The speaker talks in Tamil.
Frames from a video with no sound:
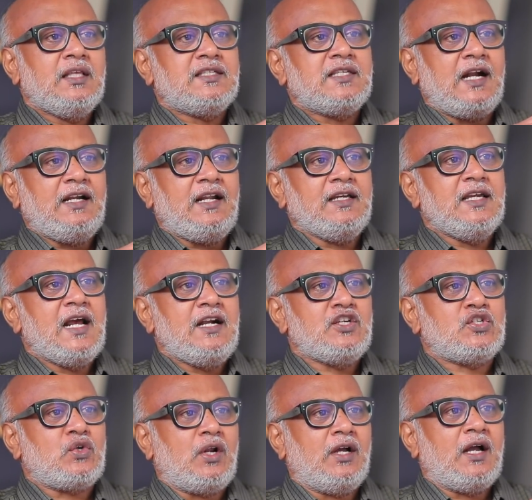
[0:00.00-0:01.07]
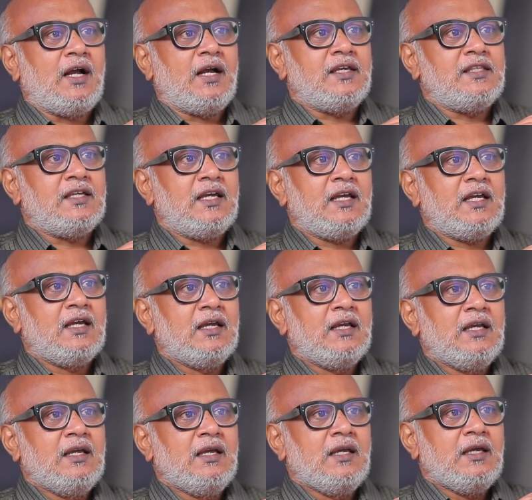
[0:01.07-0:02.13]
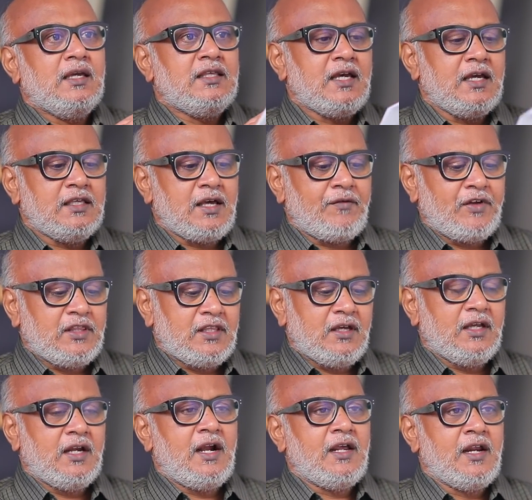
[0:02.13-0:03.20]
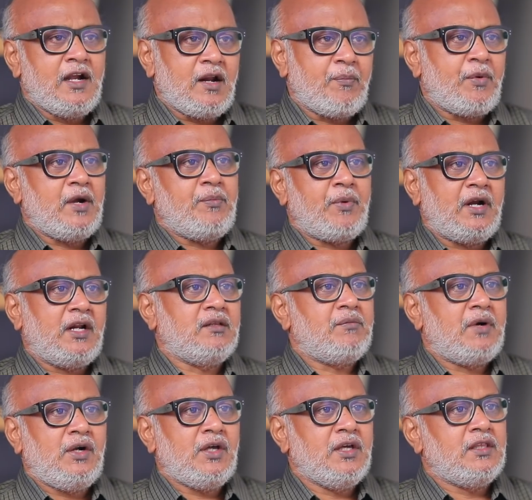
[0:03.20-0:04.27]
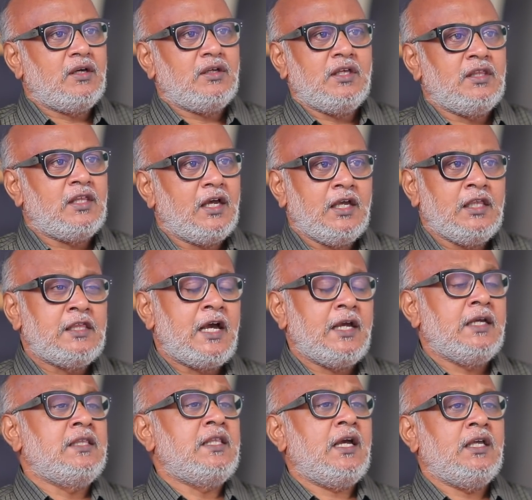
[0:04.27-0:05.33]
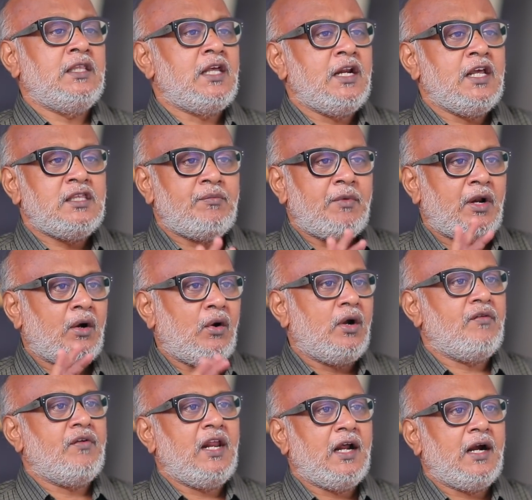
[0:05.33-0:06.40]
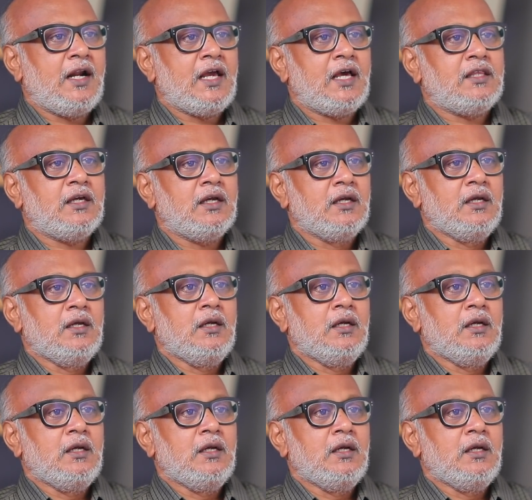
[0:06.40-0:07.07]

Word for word: இந்த சட்டம் ஏட்டு சுரக்காங்க இது இதை இதை வந்து இன்டர்பிரட் பண்றது மட்டும் இந்த இந்த இந்த இந்த இந்த நீதிமன்றங்களோட வேலை கிடையாது